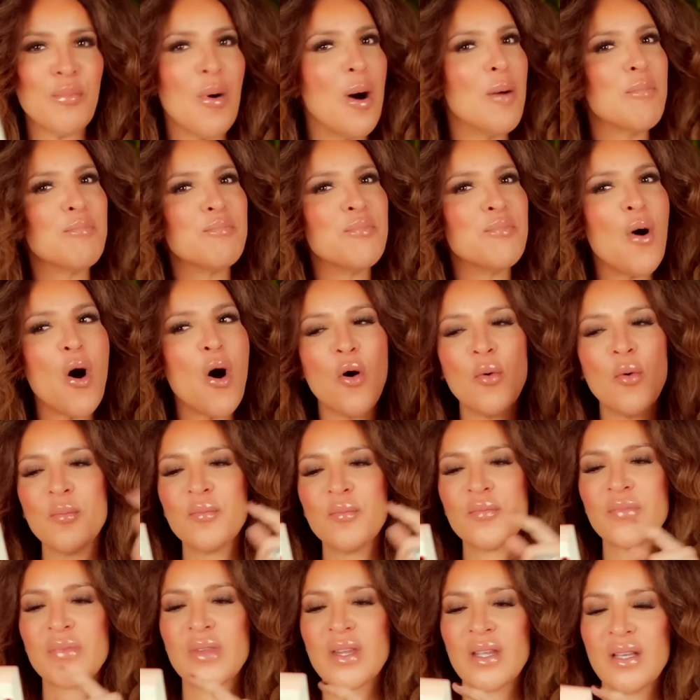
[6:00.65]
pompon,
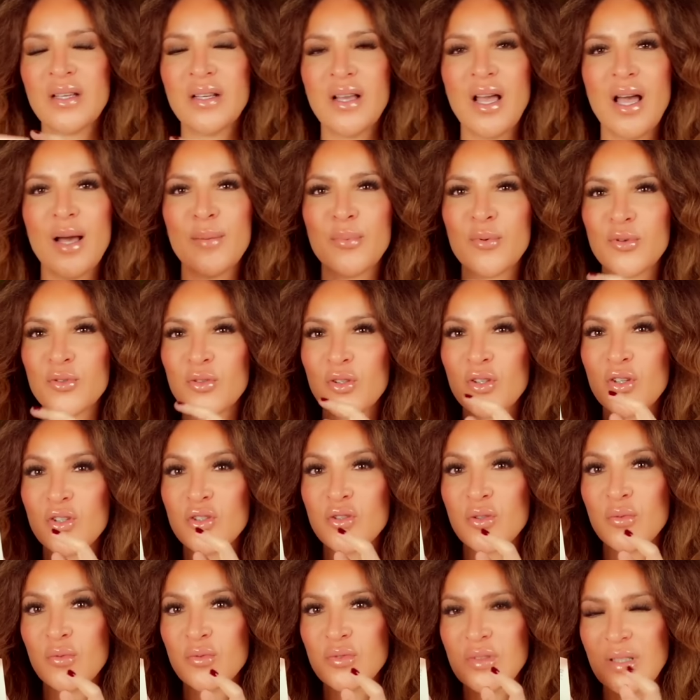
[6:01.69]
Un produit que
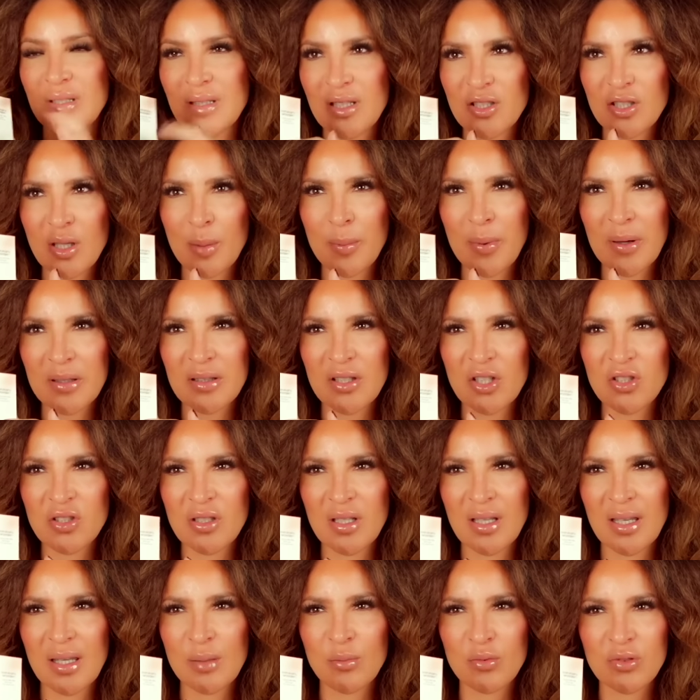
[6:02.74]
je vous ai déjà
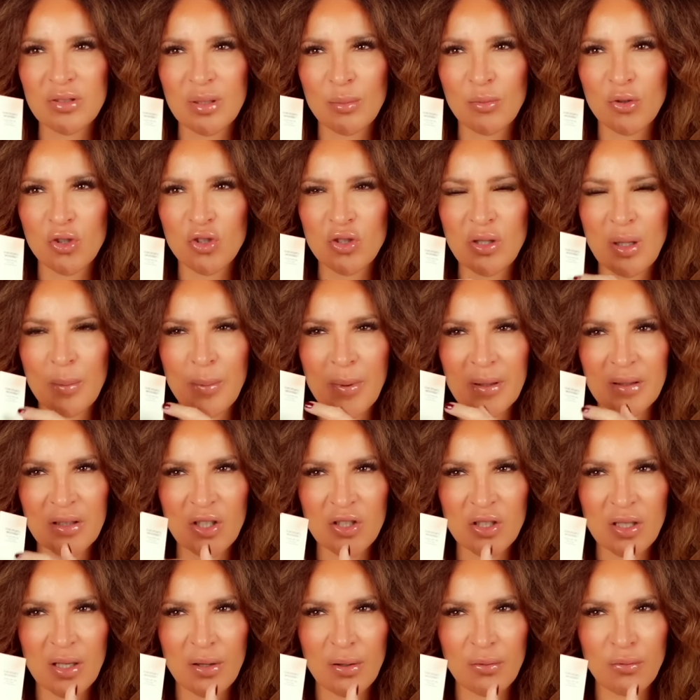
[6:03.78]
partagé. Il me semble que je l'ai
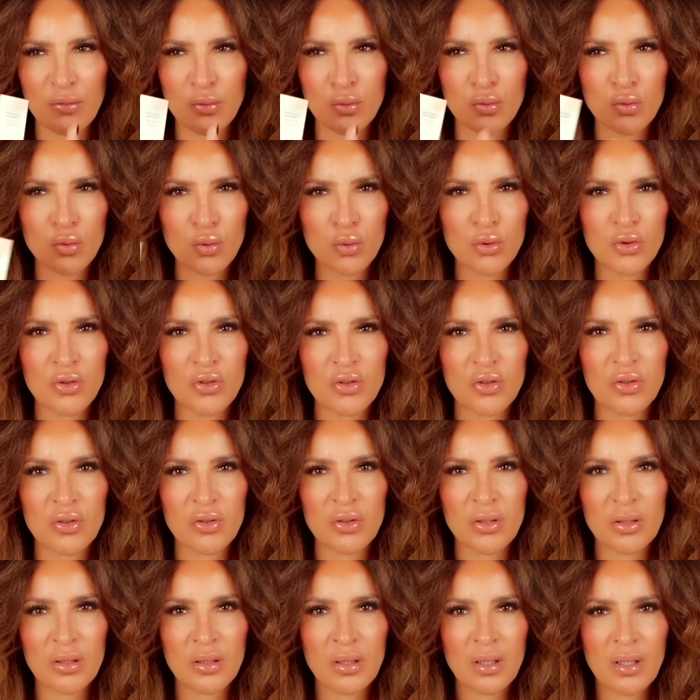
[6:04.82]
partagé à vous
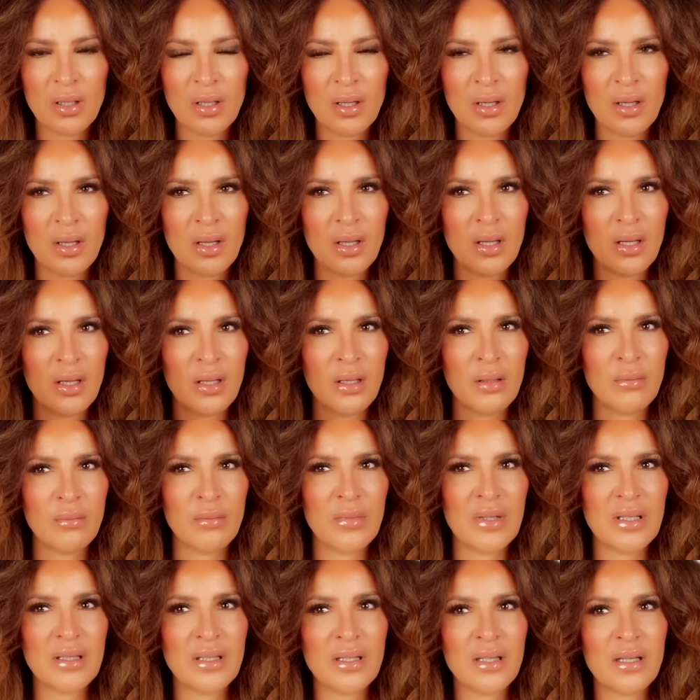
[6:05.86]
tous.
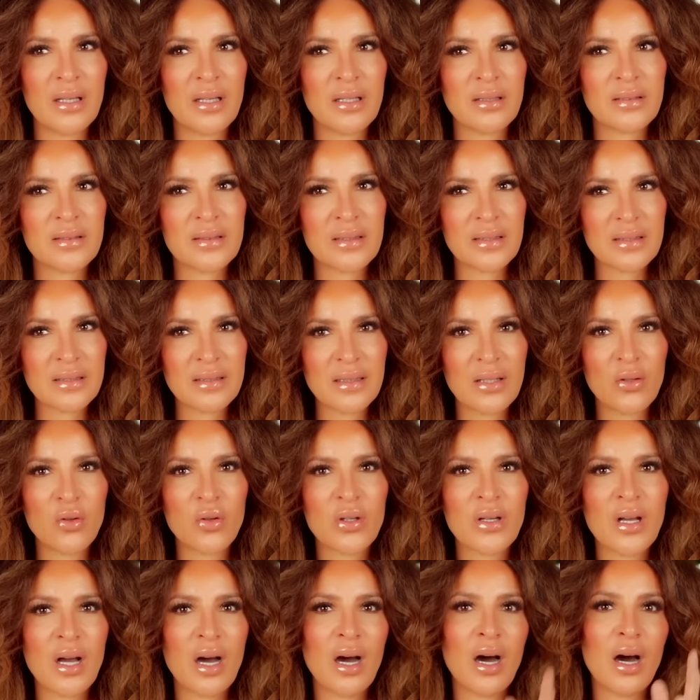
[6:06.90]
Mais si ce n'est le
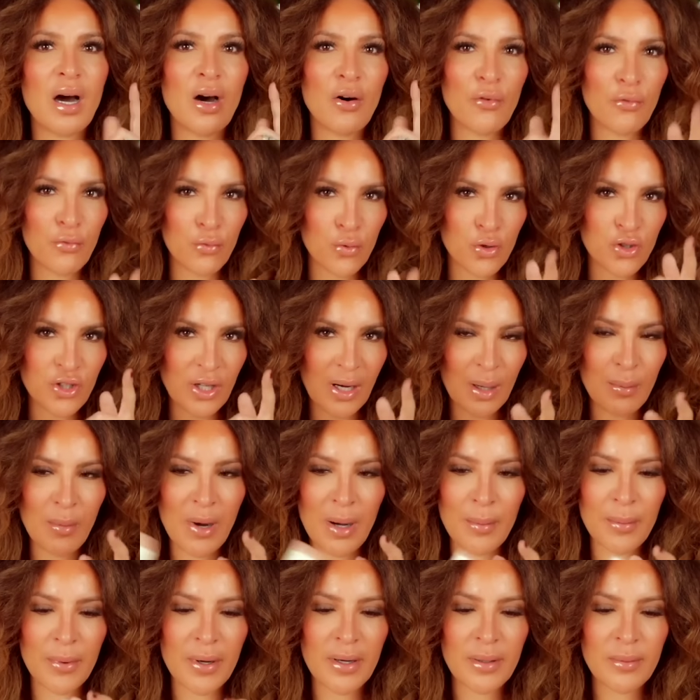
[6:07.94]
cas à vous, chers
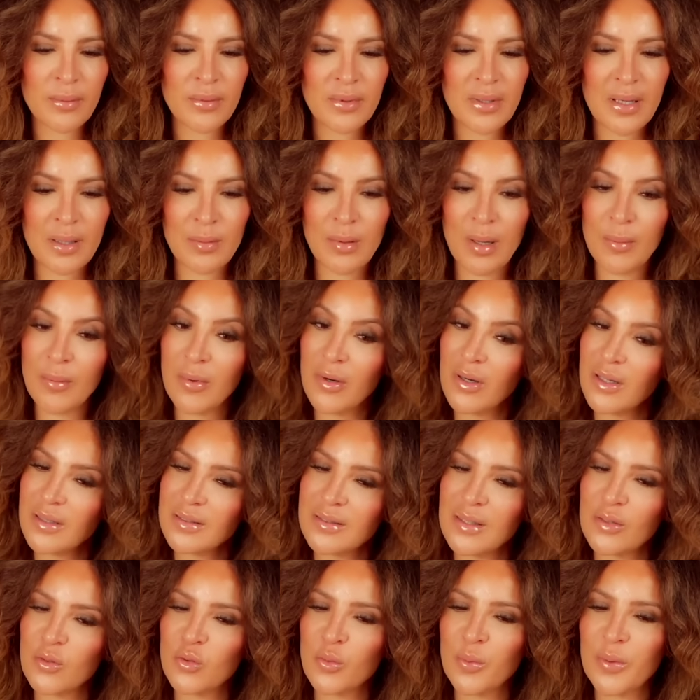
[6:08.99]
membres, les membres,
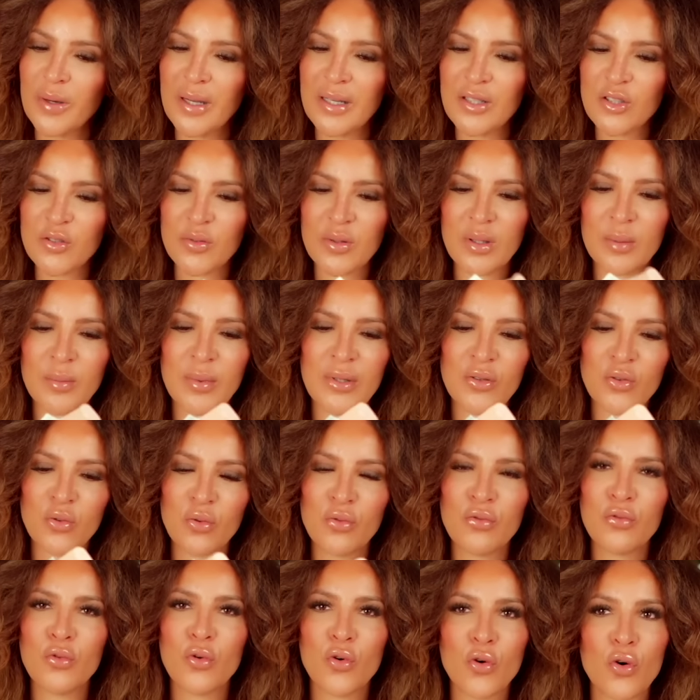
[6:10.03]
restez tout près. Je vais bientôt
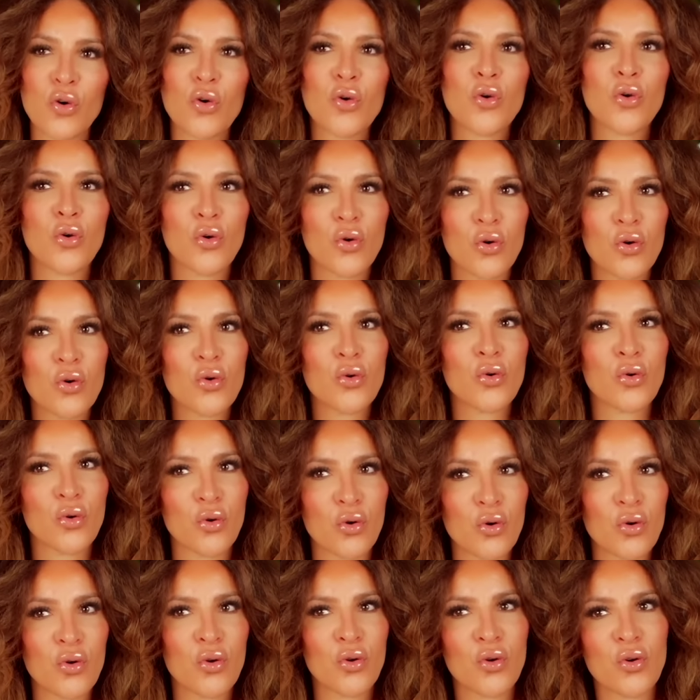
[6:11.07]
vous re, re,
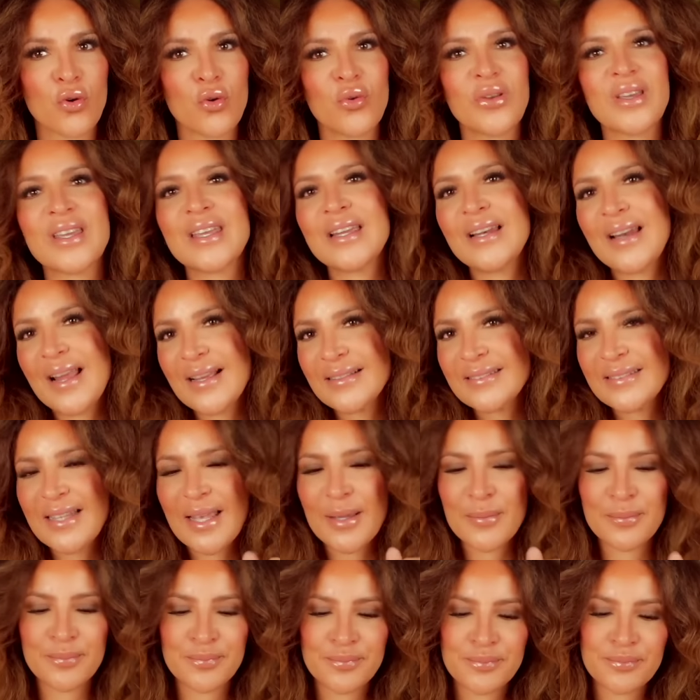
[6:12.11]
re, re,
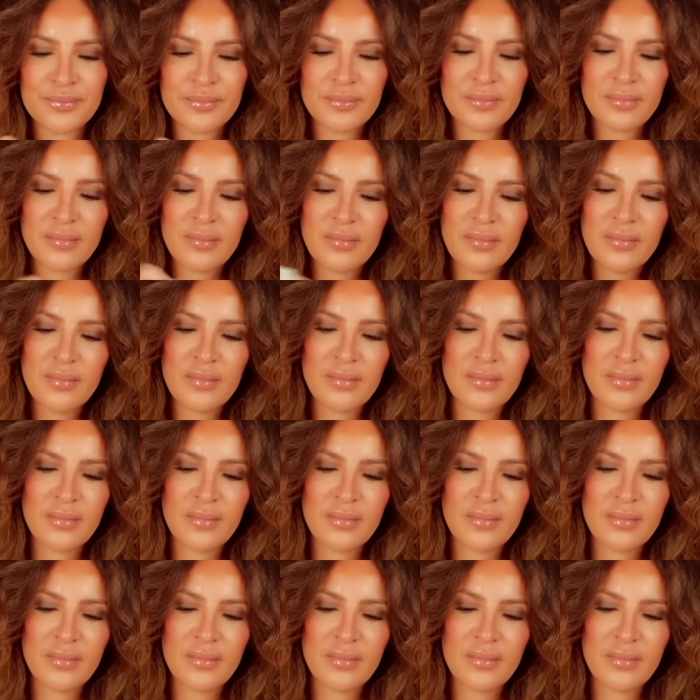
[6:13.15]
re